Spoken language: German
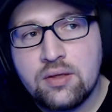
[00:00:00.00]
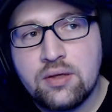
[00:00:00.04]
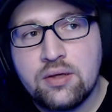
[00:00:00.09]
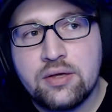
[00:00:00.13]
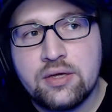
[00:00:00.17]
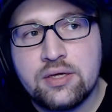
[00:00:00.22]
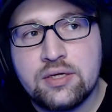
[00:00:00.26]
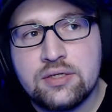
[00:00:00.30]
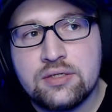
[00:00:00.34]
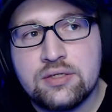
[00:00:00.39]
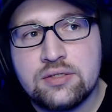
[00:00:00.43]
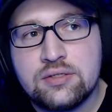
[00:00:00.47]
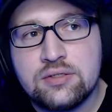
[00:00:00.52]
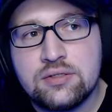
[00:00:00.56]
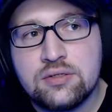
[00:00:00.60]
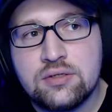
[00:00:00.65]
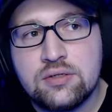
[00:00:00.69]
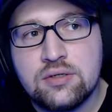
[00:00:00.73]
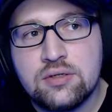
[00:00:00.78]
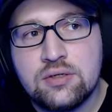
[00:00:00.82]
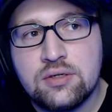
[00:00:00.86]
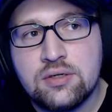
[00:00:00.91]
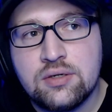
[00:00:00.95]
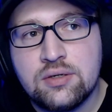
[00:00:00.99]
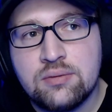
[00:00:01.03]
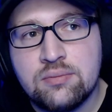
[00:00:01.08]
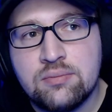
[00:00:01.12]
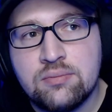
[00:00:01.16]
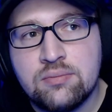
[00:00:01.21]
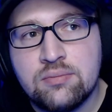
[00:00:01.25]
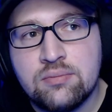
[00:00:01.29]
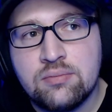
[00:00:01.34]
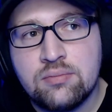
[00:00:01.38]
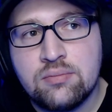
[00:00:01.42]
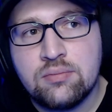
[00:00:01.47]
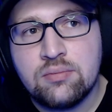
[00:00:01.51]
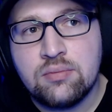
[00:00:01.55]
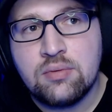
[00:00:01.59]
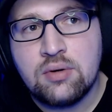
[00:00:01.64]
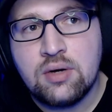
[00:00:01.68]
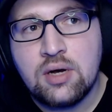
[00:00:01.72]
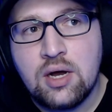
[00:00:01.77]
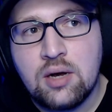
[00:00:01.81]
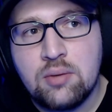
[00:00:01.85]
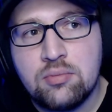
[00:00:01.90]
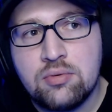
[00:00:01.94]
Ich ähm,
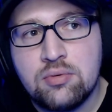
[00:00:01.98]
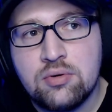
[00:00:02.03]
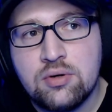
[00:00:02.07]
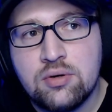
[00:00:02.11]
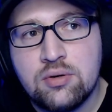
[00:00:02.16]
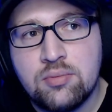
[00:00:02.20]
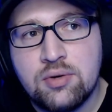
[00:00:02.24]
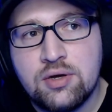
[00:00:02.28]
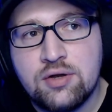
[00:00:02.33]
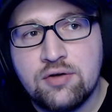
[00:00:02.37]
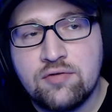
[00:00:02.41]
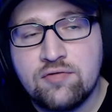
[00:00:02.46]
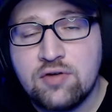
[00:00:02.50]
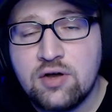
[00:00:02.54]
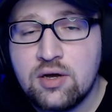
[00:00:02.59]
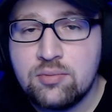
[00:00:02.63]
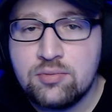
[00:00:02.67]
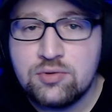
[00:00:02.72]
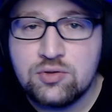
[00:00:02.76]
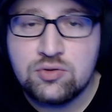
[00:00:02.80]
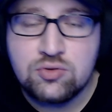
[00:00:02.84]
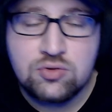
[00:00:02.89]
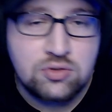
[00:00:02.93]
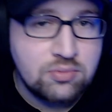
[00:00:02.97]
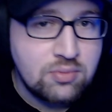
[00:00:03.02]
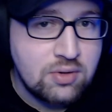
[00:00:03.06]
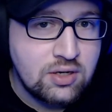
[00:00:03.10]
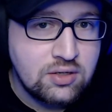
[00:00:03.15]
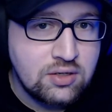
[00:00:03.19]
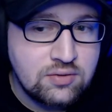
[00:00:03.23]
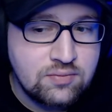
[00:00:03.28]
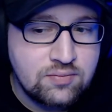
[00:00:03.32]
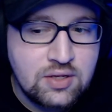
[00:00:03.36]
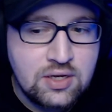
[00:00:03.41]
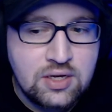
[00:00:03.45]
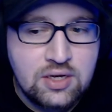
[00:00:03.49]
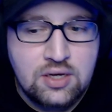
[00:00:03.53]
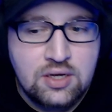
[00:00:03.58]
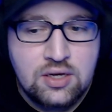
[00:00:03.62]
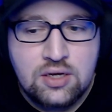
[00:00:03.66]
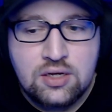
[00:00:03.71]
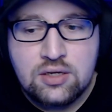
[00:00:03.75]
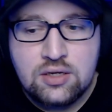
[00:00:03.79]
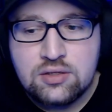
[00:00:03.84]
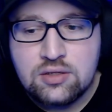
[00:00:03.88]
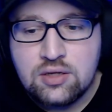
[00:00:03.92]
habe mein Fachabitur gemacht.
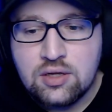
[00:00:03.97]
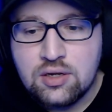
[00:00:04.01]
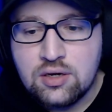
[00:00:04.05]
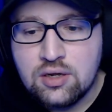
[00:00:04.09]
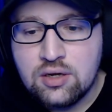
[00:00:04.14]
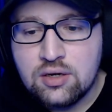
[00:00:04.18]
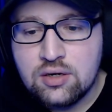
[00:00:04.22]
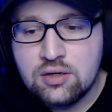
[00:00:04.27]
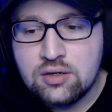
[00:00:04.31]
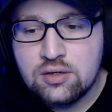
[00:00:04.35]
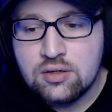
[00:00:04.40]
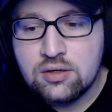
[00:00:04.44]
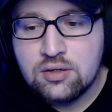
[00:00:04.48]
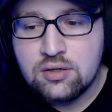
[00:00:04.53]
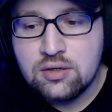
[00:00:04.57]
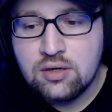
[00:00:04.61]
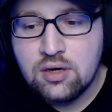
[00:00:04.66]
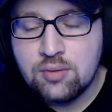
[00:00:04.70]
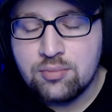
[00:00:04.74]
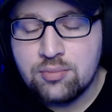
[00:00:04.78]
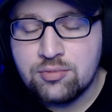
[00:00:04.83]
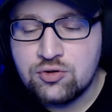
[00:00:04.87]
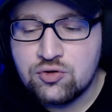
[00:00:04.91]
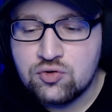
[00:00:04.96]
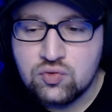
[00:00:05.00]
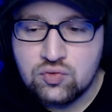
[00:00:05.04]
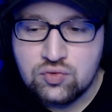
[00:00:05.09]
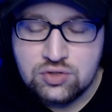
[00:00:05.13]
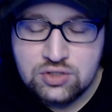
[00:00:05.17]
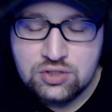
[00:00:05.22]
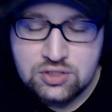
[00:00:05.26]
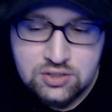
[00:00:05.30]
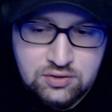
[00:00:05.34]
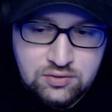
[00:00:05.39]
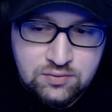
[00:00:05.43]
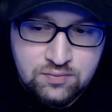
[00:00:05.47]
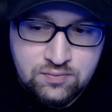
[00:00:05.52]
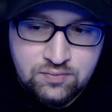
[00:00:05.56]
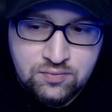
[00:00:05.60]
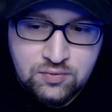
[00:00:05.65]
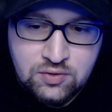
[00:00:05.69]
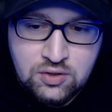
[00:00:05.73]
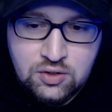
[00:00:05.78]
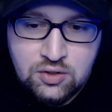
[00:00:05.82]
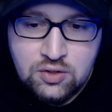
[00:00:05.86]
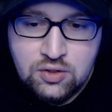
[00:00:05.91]
Danach habe ich studiert.
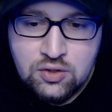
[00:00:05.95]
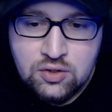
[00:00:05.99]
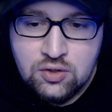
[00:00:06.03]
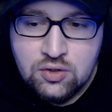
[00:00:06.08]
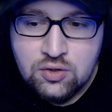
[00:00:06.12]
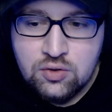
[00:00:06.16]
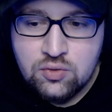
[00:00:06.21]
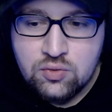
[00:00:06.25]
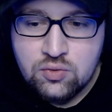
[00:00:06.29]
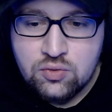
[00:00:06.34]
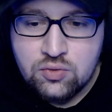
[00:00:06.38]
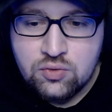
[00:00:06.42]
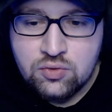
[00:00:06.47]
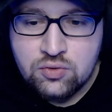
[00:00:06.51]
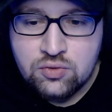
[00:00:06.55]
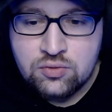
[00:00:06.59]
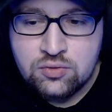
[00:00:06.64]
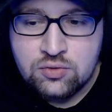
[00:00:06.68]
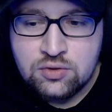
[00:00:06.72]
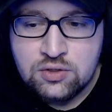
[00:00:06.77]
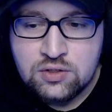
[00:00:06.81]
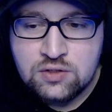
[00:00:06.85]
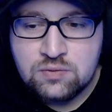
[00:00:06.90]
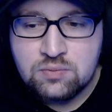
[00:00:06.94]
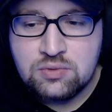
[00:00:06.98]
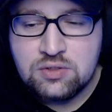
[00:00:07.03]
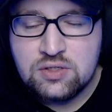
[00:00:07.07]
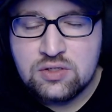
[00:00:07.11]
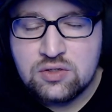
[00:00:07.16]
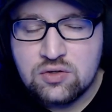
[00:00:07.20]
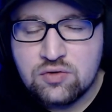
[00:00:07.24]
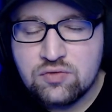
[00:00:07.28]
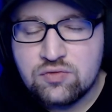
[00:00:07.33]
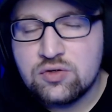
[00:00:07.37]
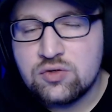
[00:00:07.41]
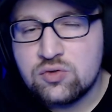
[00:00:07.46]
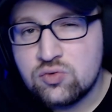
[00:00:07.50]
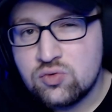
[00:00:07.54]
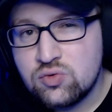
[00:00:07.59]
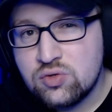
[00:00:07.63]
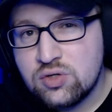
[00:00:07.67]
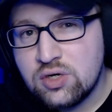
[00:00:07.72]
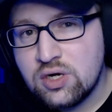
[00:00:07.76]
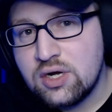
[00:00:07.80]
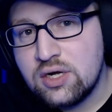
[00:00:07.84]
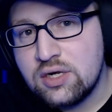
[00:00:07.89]
Und jetzt bin ich auf der
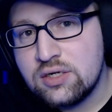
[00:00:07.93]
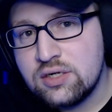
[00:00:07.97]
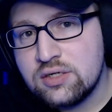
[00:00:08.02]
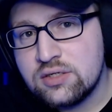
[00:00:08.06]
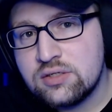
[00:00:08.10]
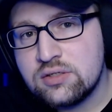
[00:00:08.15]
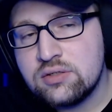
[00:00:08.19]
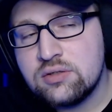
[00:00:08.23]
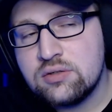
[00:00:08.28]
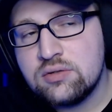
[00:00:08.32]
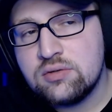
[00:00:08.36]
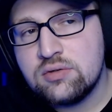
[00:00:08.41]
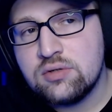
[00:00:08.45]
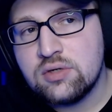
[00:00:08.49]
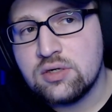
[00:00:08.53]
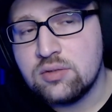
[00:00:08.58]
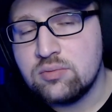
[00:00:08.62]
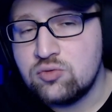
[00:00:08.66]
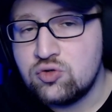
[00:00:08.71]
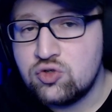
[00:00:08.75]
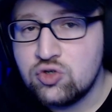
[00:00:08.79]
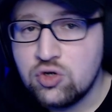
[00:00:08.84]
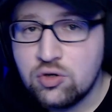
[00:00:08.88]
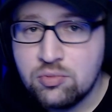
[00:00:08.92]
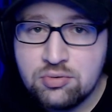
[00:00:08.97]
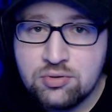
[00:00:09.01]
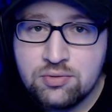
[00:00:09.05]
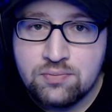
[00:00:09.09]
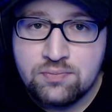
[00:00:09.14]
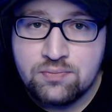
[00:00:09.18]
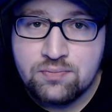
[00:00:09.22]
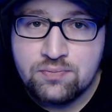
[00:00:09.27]
Suche halt nach einem Job